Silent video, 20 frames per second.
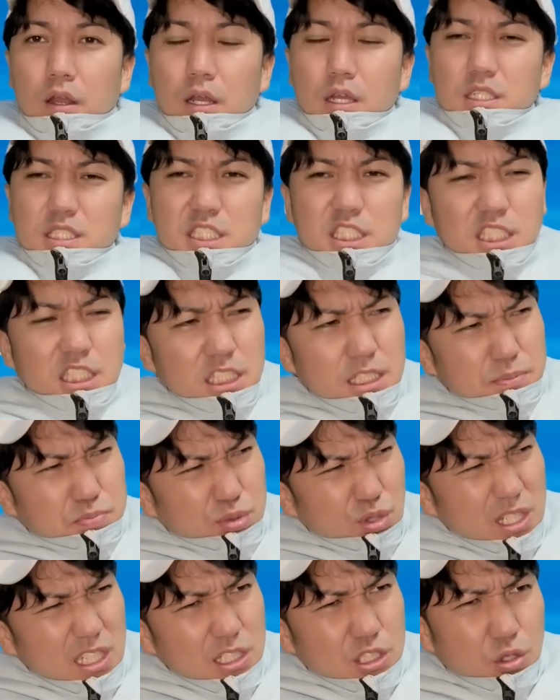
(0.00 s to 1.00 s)

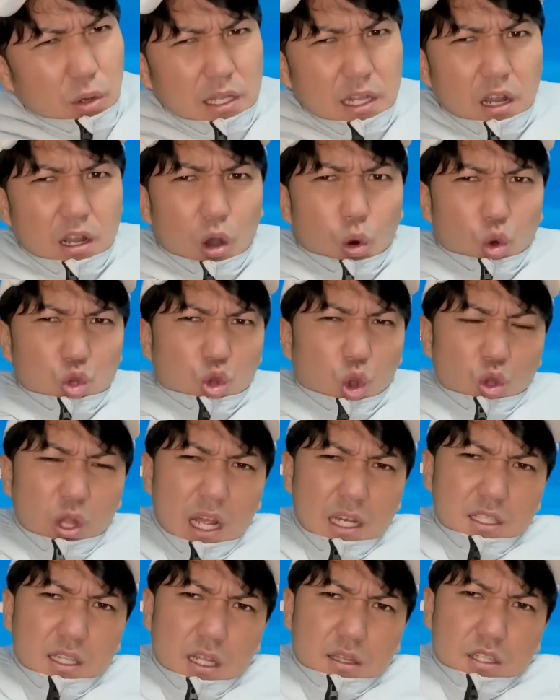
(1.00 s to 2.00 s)
シーブリーズはなんか大人
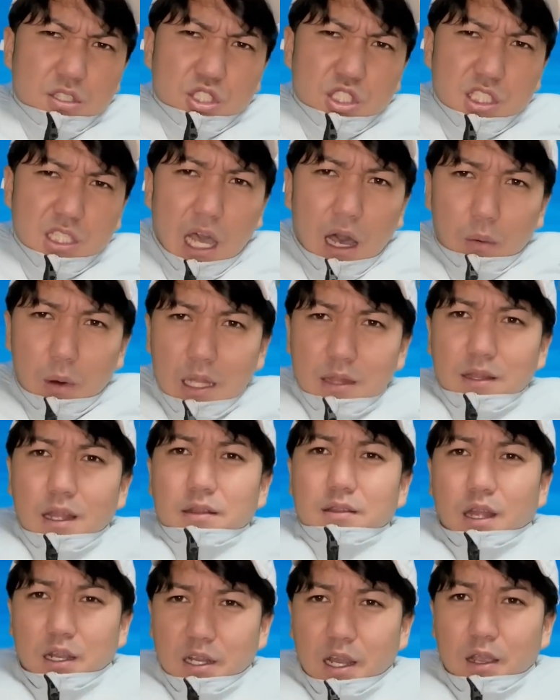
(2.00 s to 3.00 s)
になって使わんなっ
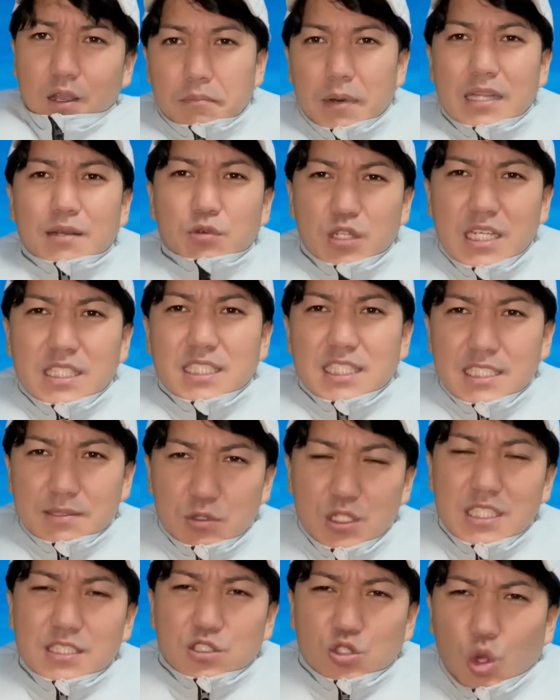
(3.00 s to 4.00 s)
たねまあでもね
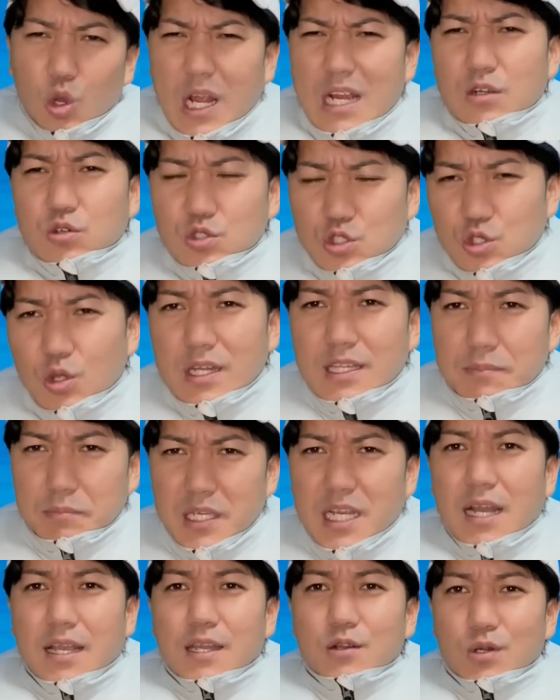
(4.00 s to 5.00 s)
シーブリーズドラッグストアで見
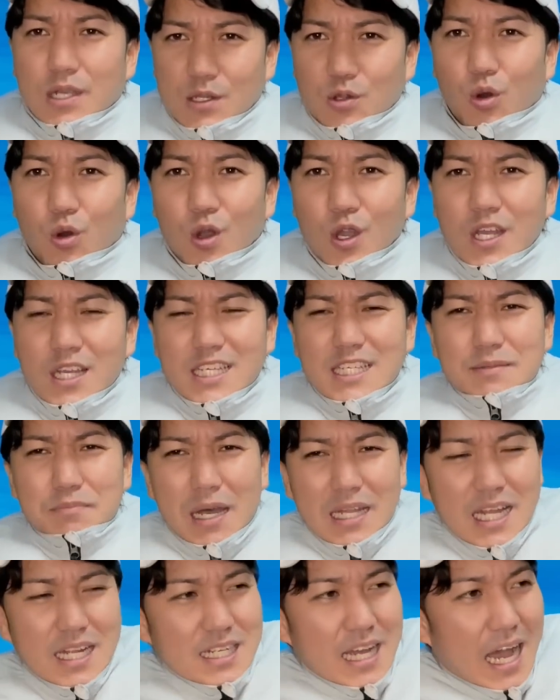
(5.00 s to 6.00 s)
かけるけどい
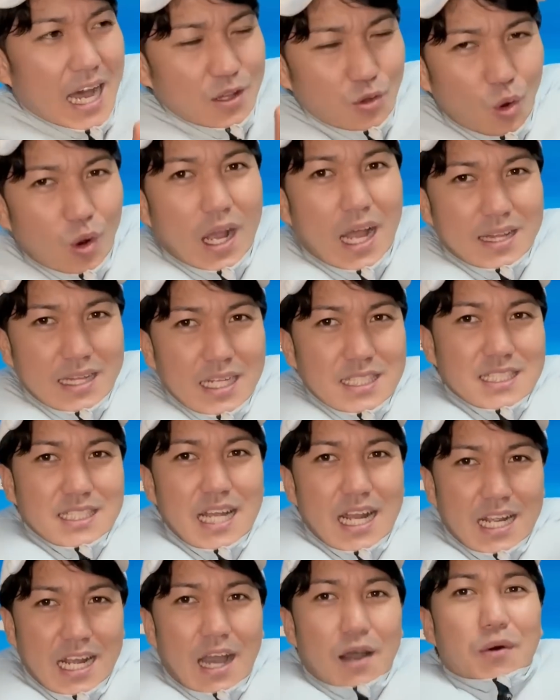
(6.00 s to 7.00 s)
まだにあの形
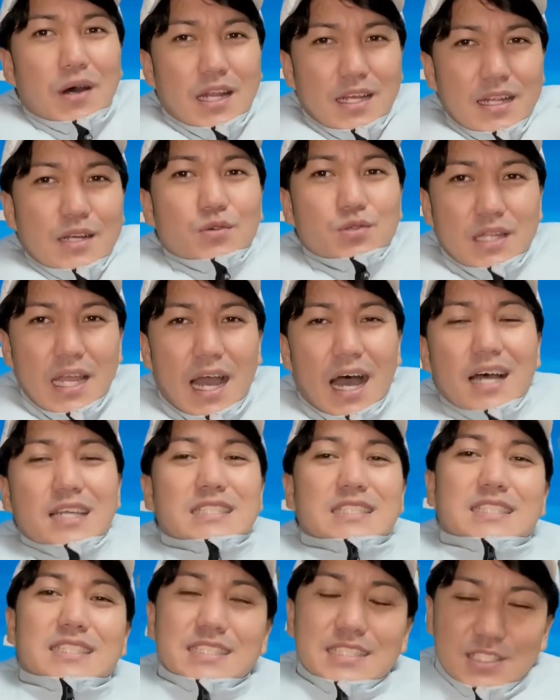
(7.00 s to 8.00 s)
が変わらなくて安
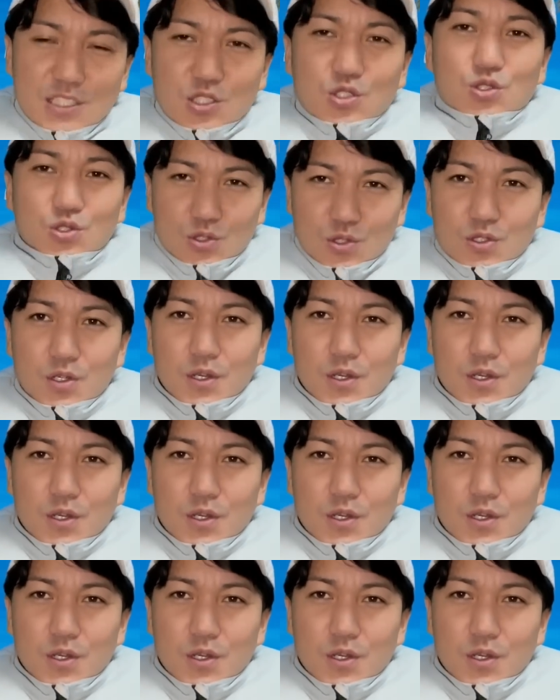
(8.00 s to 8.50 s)
心する